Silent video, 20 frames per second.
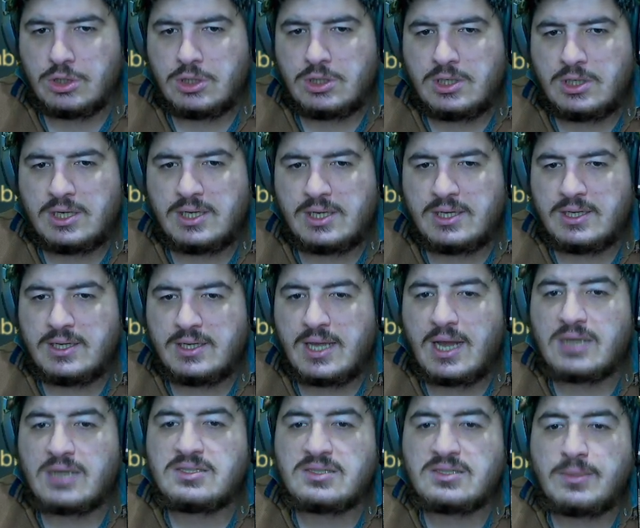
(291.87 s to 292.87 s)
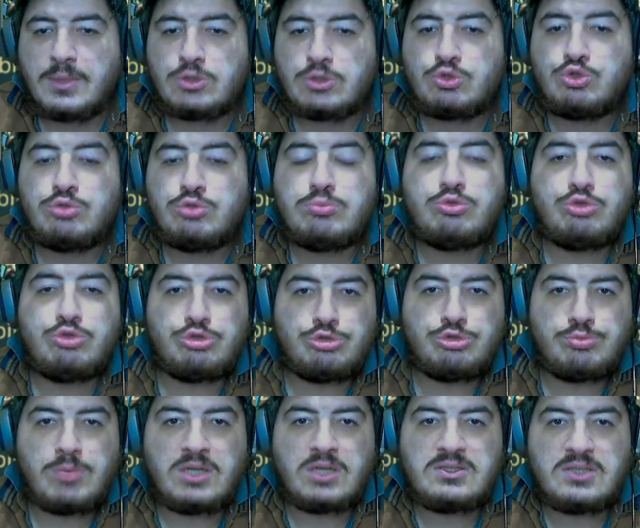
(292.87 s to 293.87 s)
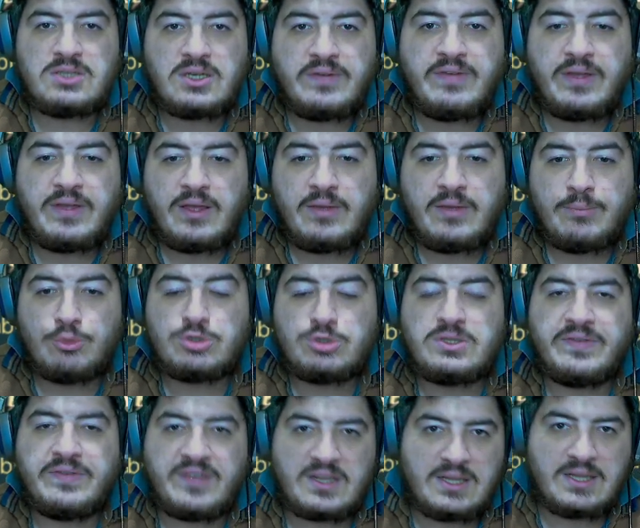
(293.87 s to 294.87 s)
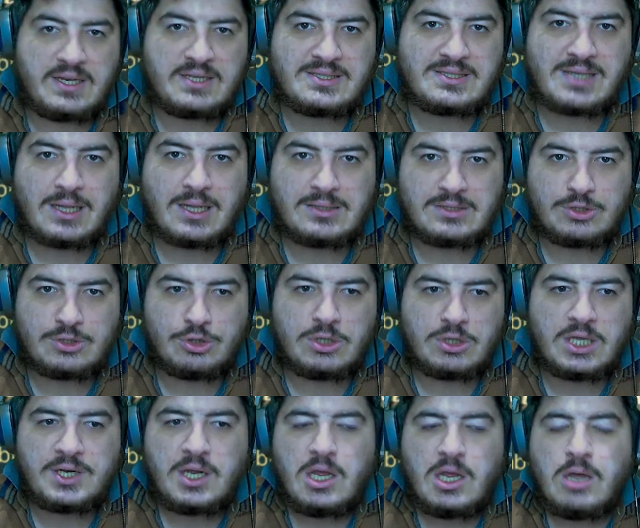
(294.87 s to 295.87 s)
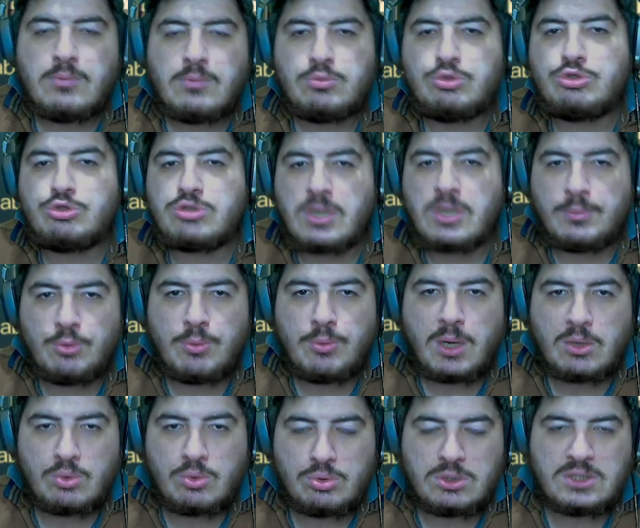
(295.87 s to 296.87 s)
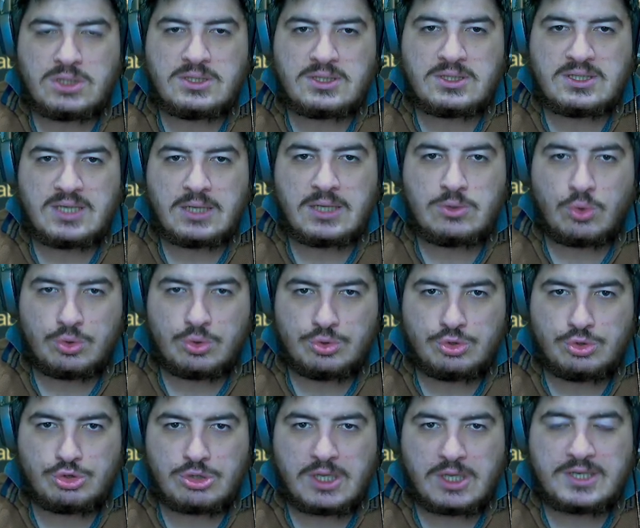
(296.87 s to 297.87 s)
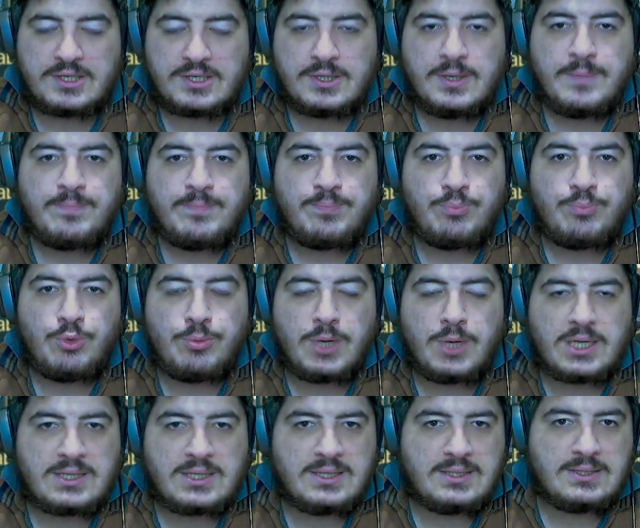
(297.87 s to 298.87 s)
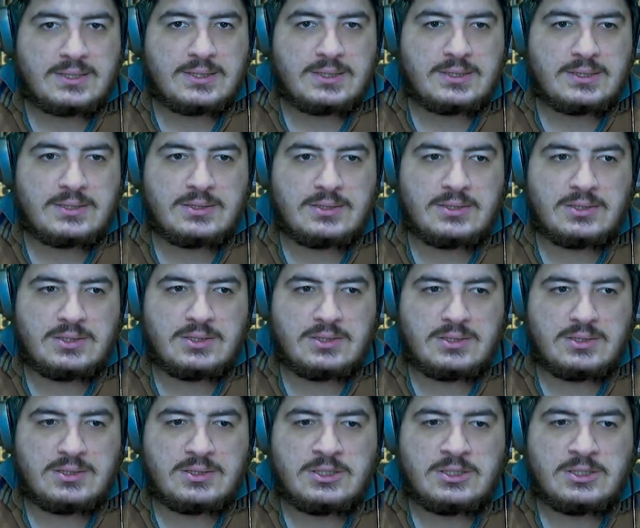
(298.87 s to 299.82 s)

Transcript: e, her zaman tüm düşmanlara ve müttefiklere saldırıyorlar. Bu yüzden mimak kullanırken oyuncular mimakları e,